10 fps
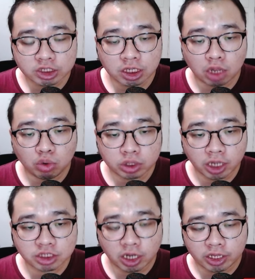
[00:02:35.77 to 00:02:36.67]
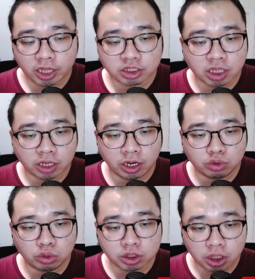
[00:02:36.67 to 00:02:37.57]
Oke setelah gue translate, enchantnya
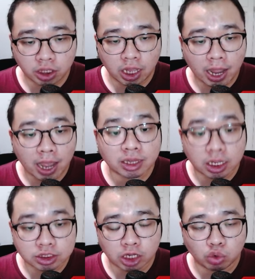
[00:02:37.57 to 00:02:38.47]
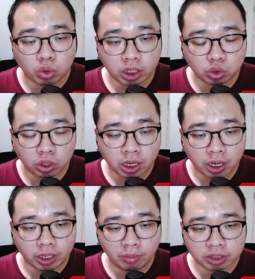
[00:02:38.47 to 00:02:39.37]
itu di sini yang atas yang dua itu
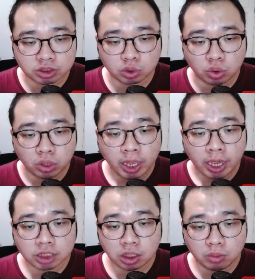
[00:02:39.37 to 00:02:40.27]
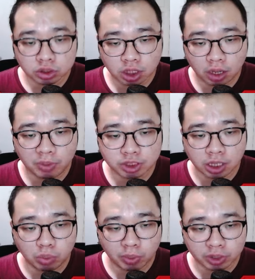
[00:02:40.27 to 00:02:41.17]
adalah damage to angel monster plus
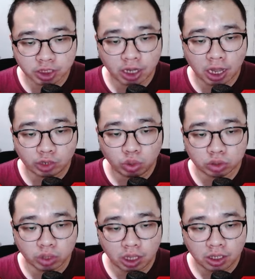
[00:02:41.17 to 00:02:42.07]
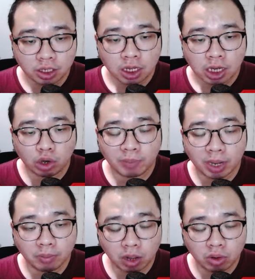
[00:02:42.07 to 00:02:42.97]
30% kali dua tuh ya. Lalu yang
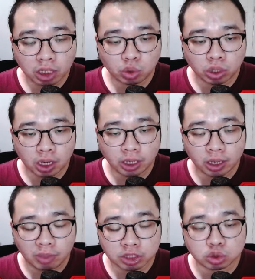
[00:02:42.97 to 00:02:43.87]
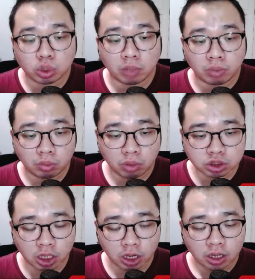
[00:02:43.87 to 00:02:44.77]
paling bawah itu adalah damage to demon
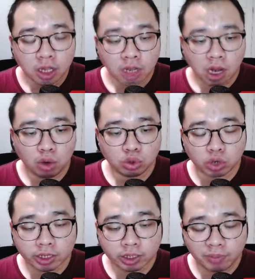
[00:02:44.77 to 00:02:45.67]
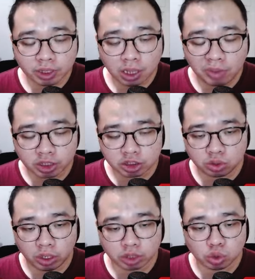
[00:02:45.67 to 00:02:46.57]
monster. Lalu untuk kartu yang pertama di
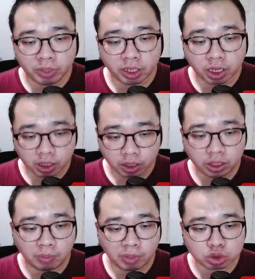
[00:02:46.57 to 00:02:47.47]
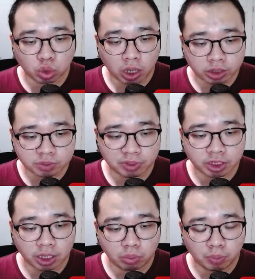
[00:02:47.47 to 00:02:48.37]
situ ada Zombie Dragon, damage to large plus
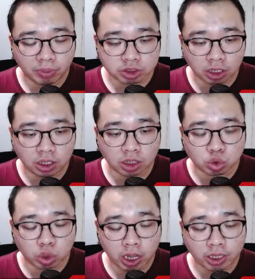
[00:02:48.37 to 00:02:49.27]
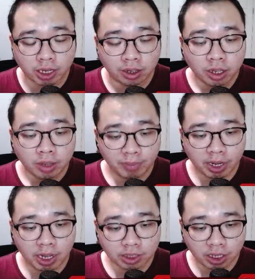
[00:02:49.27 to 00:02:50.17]
30% dan juga ada
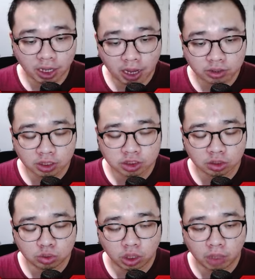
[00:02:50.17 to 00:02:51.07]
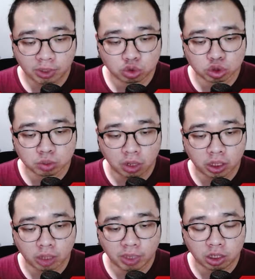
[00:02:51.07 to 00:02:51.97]
Pedante card di situ damage to
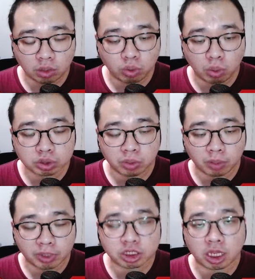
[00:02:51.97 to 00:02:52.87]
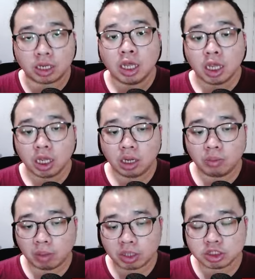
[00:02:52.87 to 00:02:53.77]
small dan medium 29%. Ini
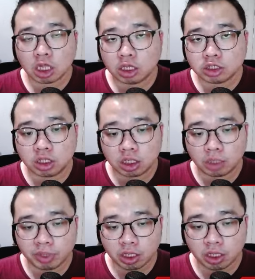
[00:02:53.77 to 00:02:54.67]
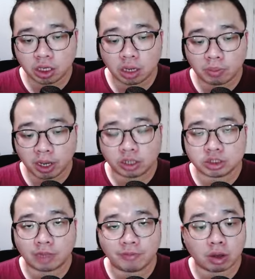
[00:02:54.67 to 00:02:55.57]
memang statnya sedikit lebih tinggi daripada yang
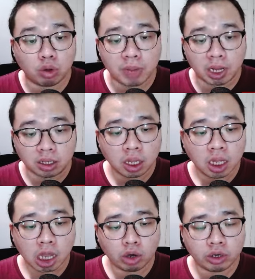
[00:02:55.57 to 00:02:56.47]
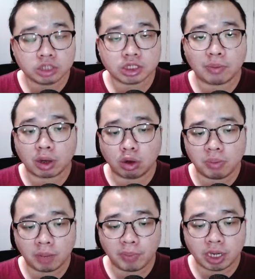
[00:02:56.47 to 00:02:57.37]
di server global. Kalau yang di server
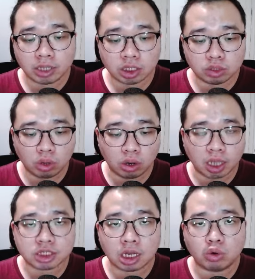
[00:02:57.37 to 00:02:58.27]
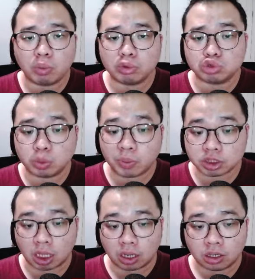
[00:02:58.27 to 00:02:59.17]
global Pedante itu kalau nggak salah
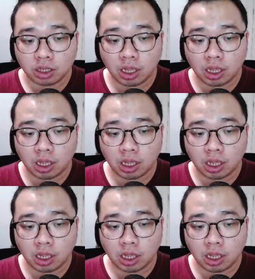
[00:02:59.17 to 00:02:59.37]
27%.